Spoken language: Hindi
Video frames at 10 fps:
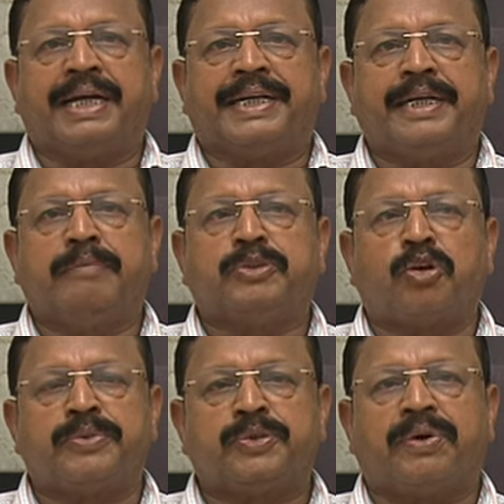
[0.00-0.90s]
एक टीम
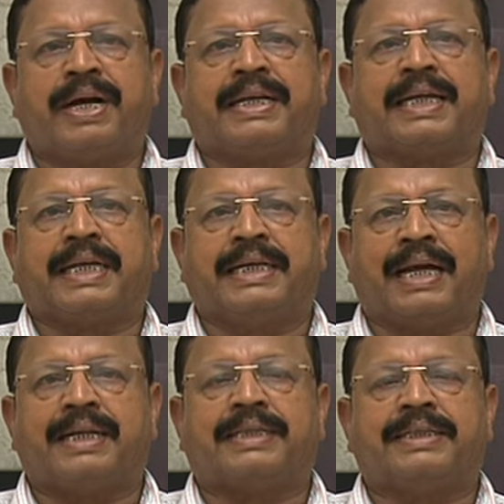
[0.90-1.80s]
चौबीसों घंटा
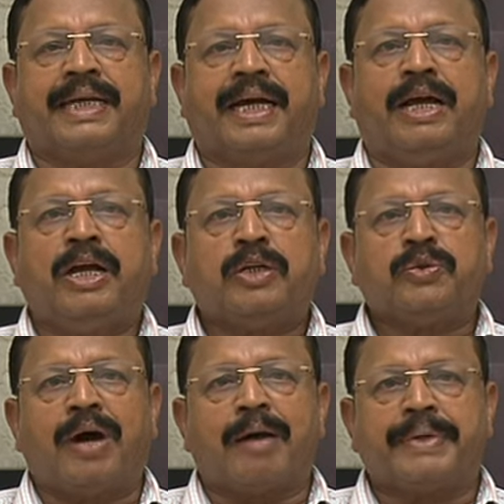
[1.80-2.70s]
तैयार रहती है
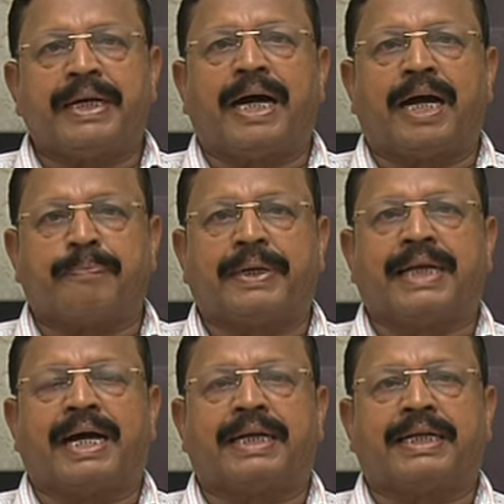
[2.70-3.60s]
जो आपके घर पर
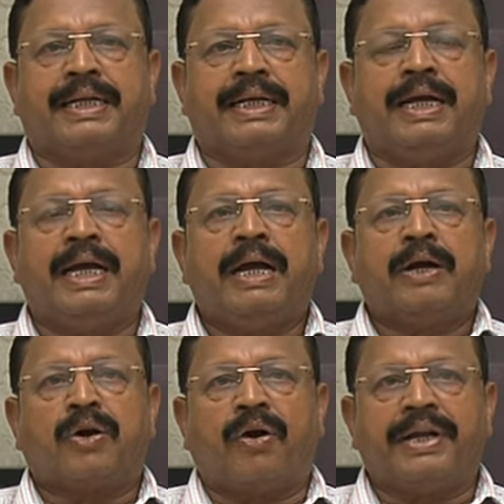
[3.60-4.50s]
जा कर के
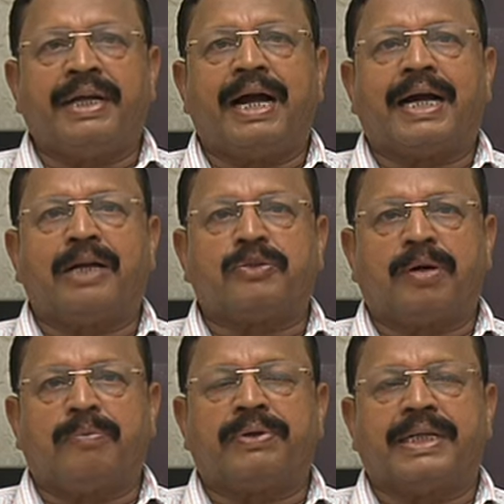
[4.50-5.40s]
कॉर्निया का जो
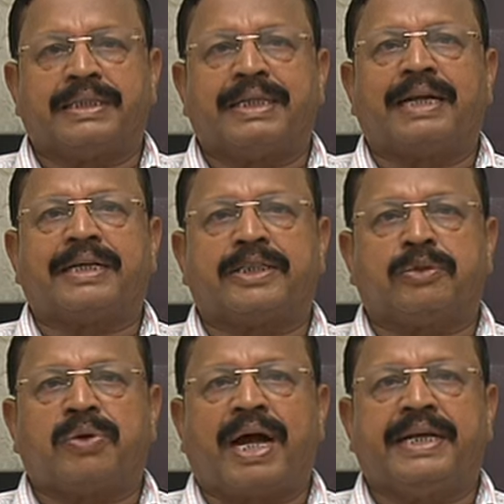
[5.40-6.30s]
हम लोग नेत्रदान करते
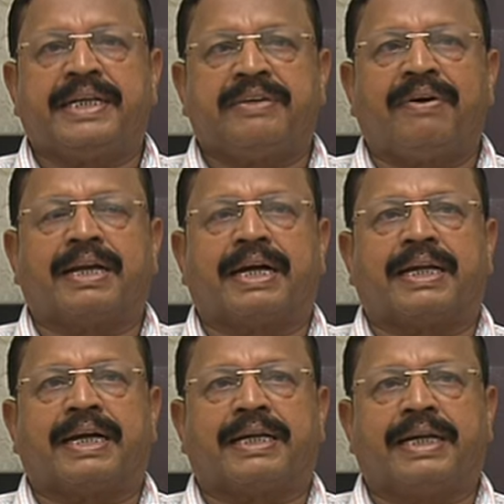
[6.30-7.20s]
हैं उनका रिटिवल कर
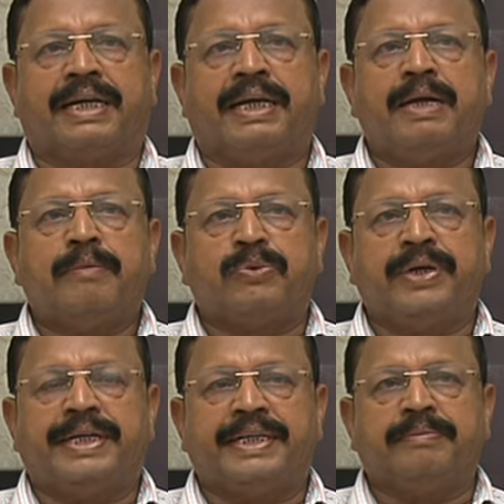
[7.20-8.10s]
करके
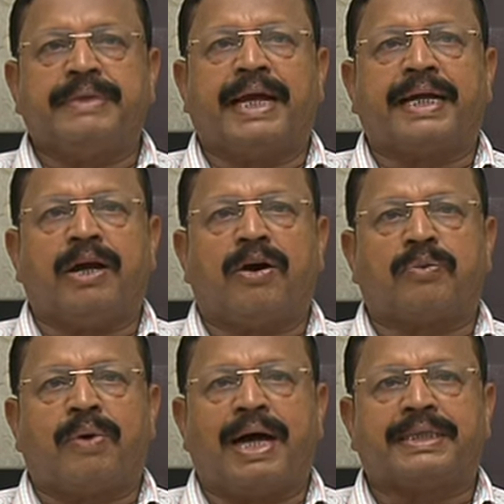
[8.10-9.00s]
पूरे टीम जाएंगे और
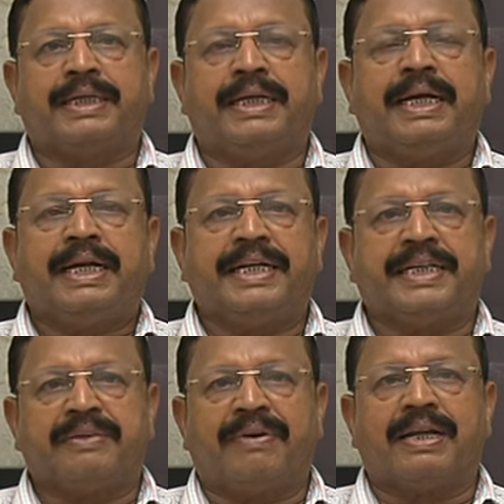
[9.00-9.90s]
वहाँ से
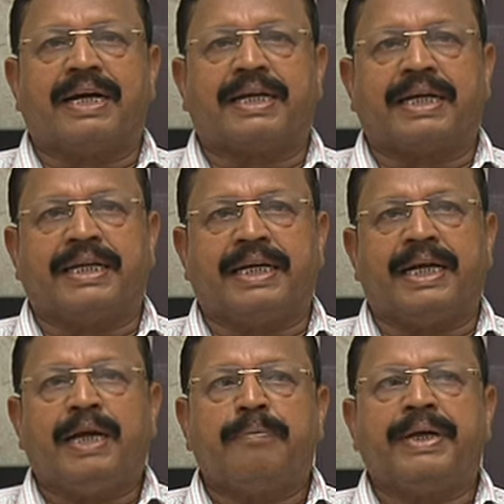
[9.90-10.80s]
रिटिवल कर करके
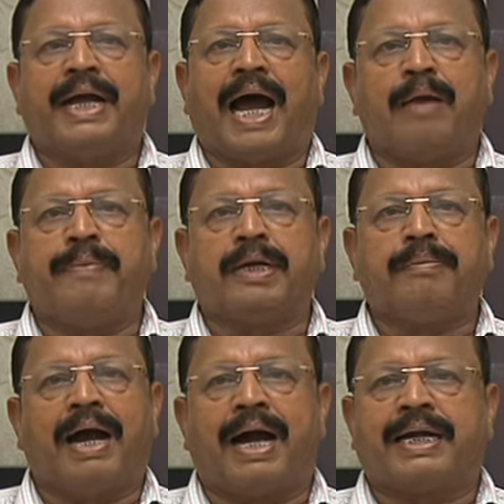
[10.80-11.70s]
मेरे आई बैंक
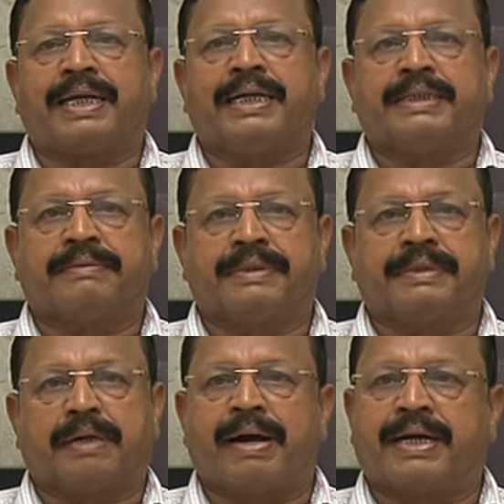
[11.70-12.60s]
में आकर के
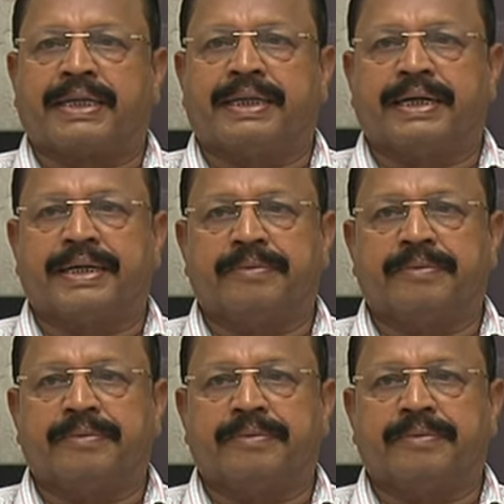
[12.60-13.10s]
जमा कर देंगे